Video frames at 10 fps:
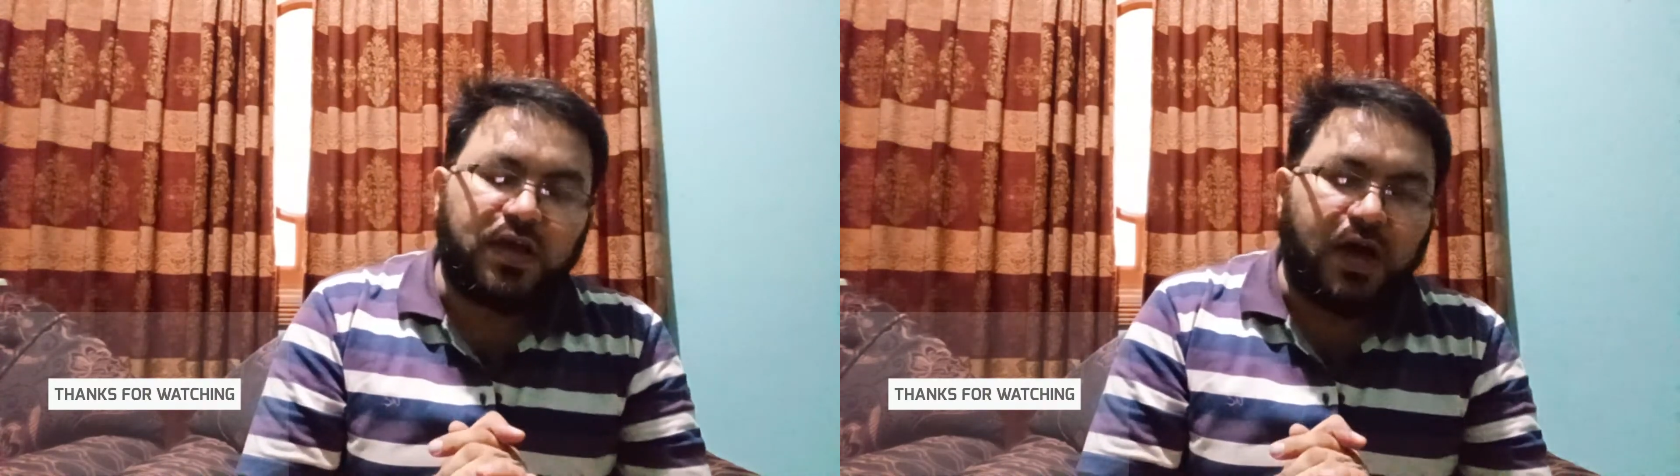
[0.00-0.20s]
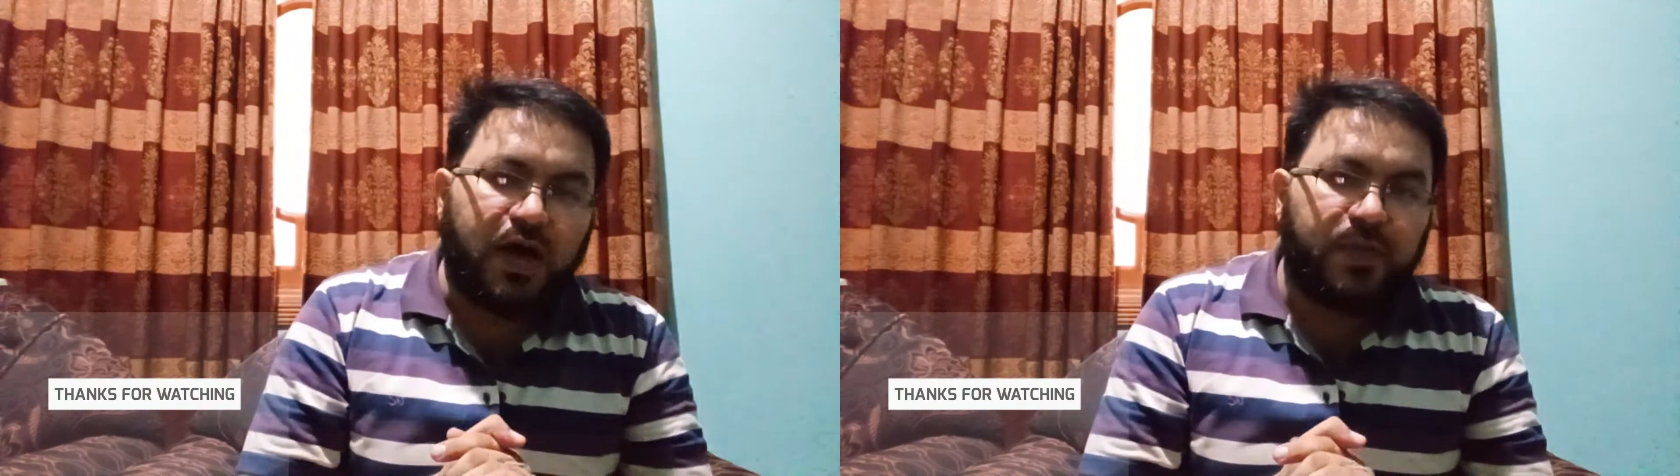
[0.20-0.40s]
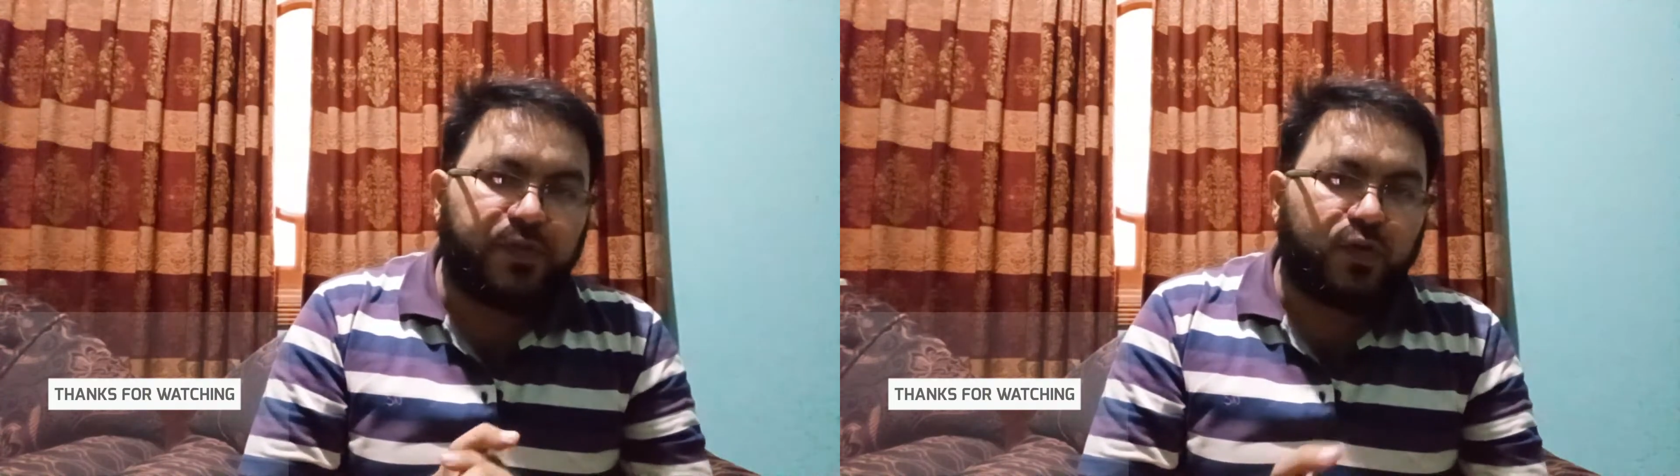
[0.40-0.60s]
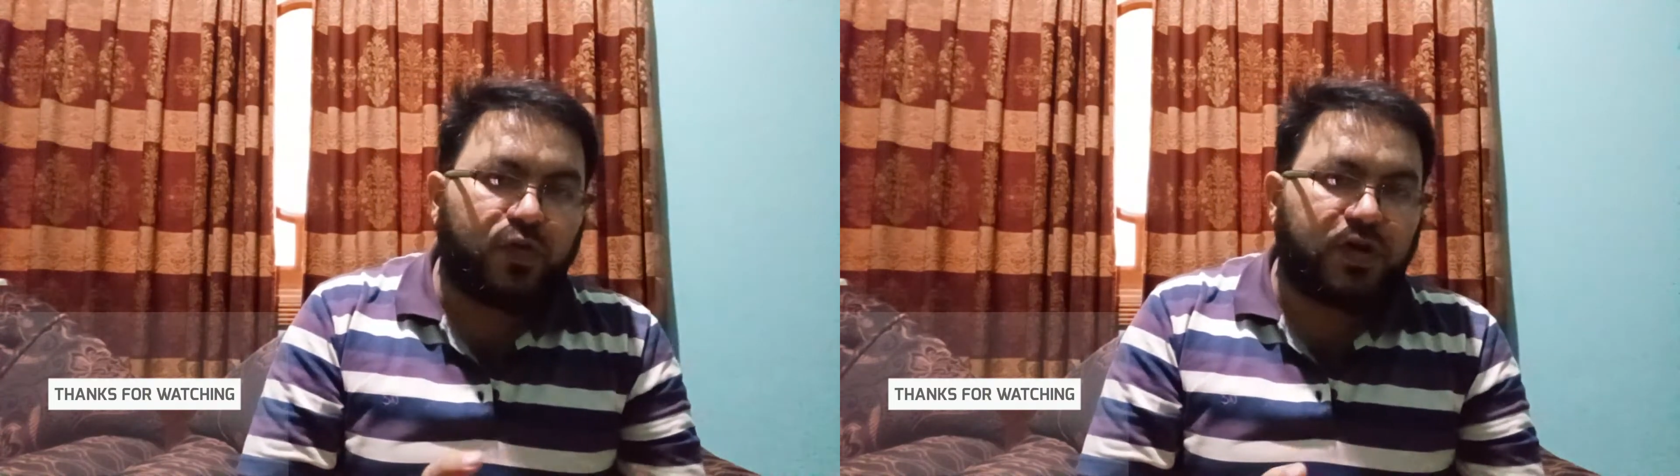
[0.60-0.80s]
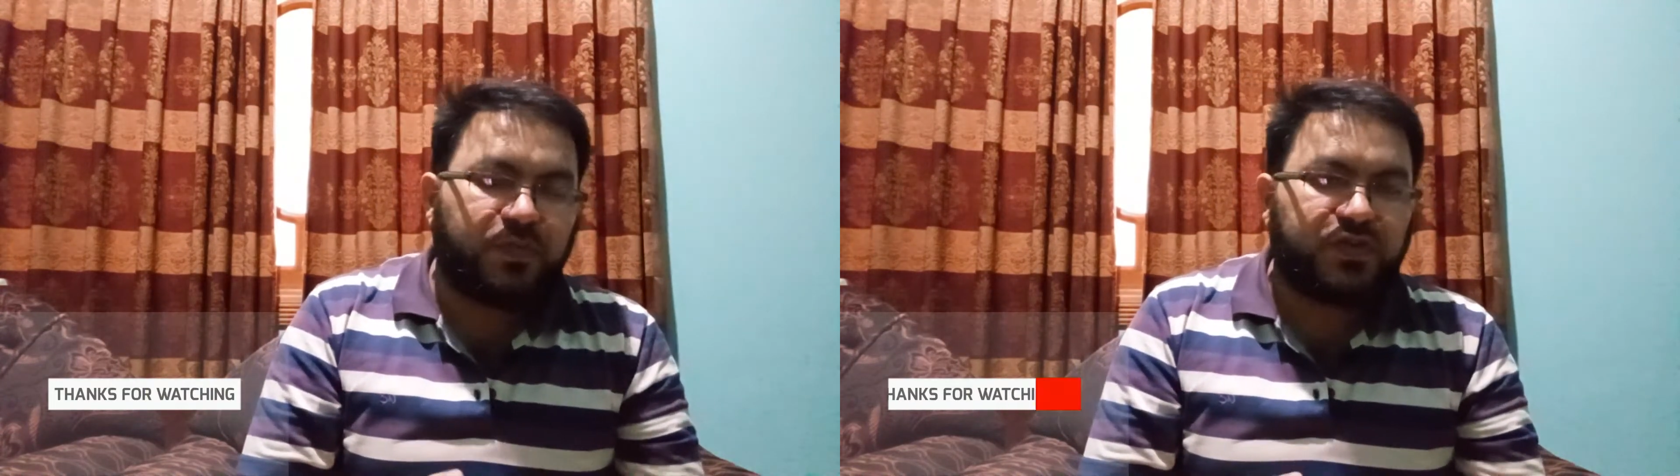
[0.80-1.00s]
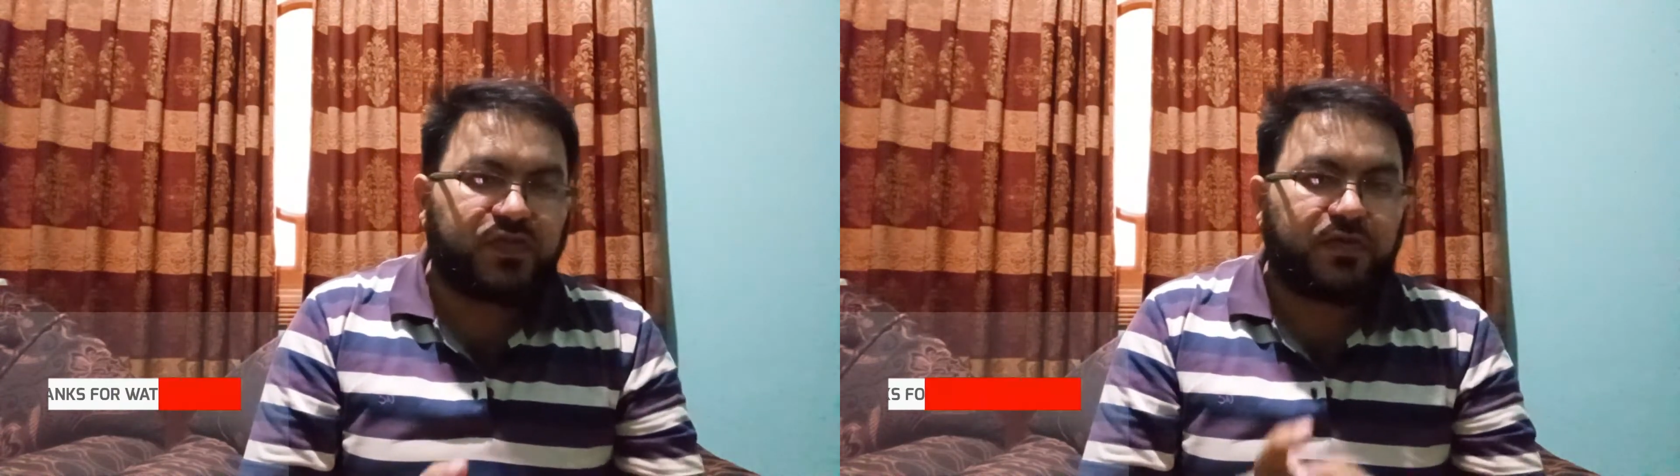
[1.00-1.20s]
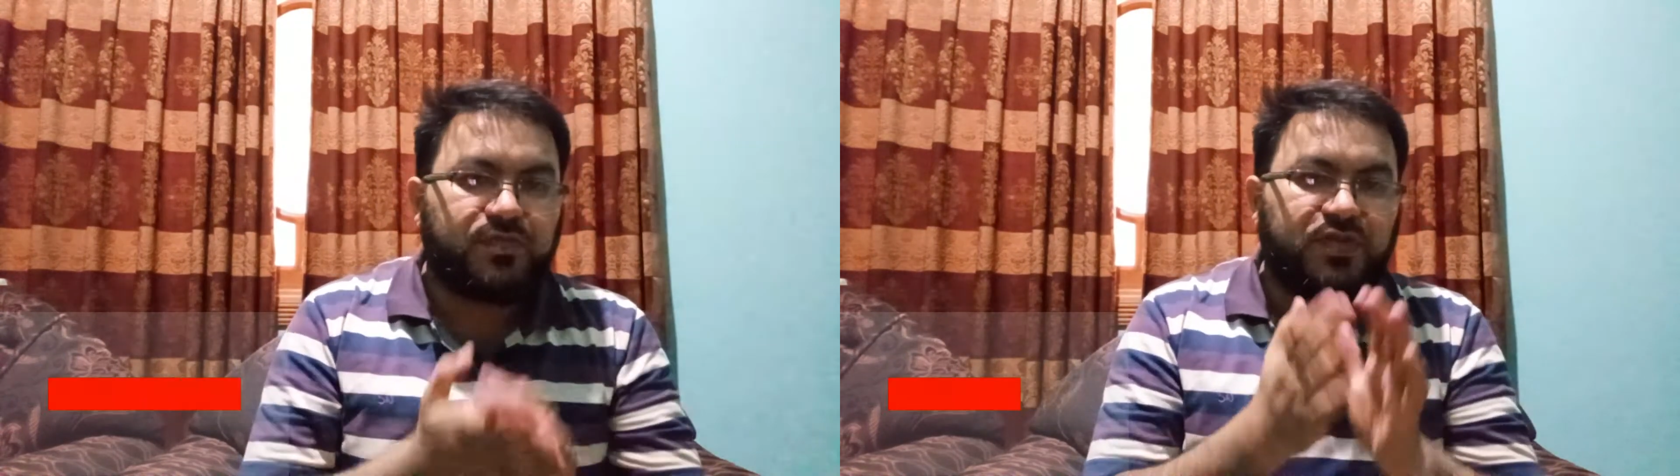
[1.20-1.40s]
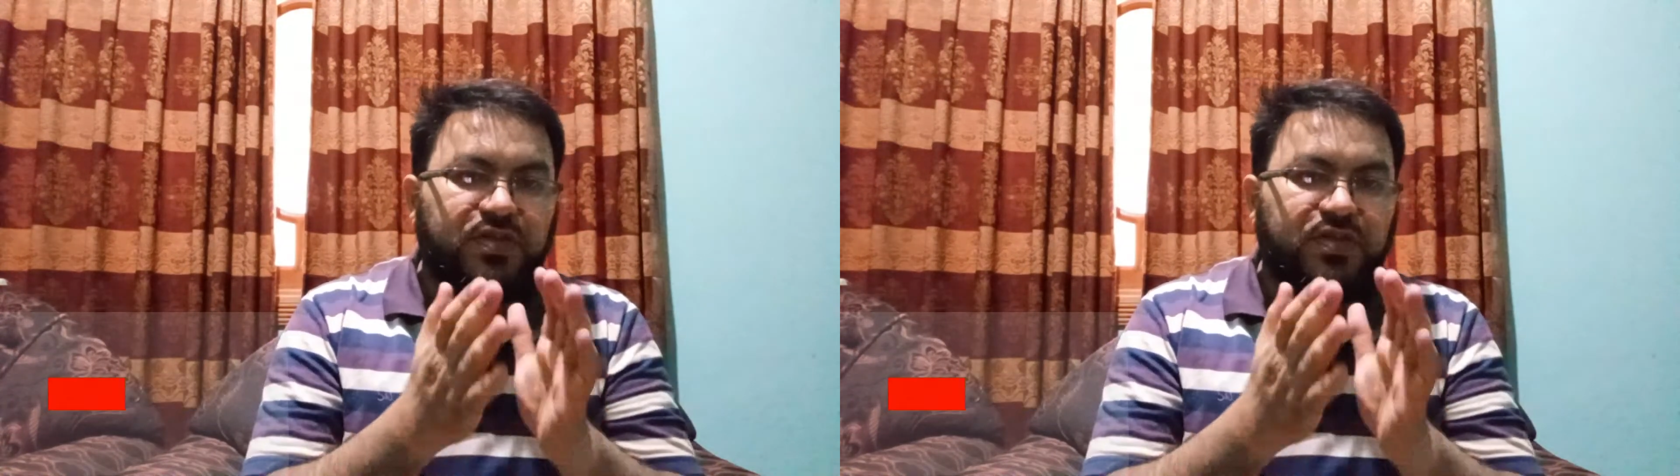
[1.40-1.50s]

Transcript: कि आपको कम अज कम